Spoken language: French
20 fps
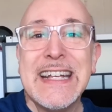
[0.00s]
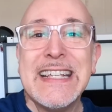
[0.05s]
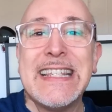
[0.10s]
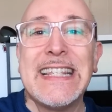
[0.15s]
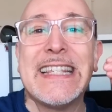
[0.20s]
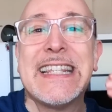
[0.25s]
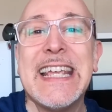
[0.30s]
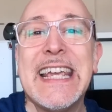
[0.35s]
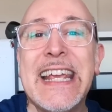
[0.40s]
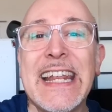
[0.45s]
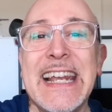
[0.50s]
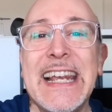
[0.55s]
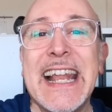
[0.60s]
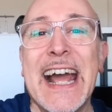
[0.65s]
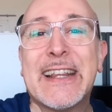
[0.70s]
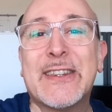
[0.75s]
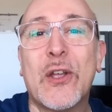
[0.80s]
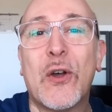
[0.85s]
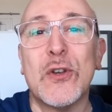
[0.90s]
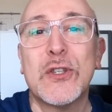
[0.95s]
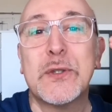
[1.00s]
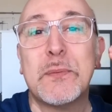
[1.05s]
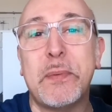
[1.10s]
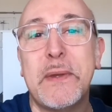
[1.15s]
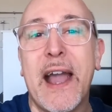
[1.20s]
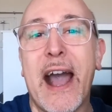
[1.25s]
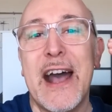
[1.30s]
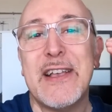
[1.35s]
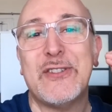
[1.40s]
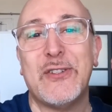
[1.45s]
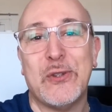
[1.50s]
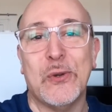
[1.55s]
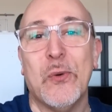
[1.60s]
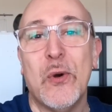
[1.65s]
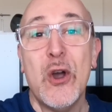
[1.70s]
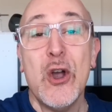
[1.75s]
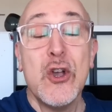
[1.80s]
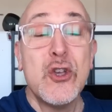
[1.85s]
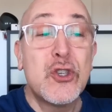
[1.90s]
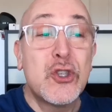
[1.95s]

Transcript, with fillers: c'est la transpiration.